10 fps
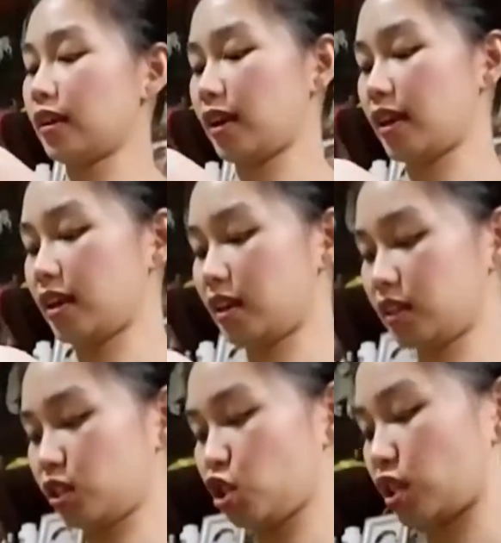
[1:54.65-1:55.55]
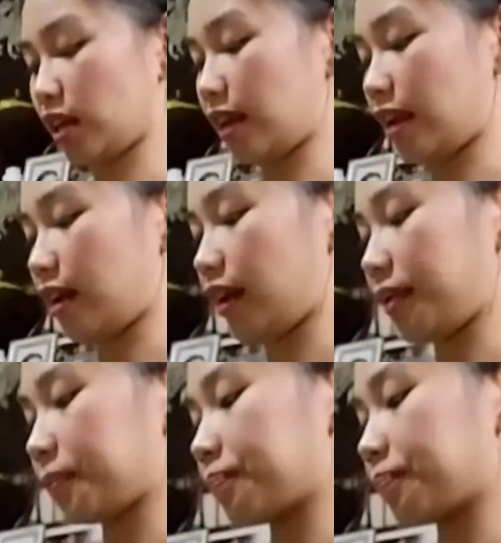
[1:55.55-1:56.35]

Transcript: Kaya ganyan siya kalaki.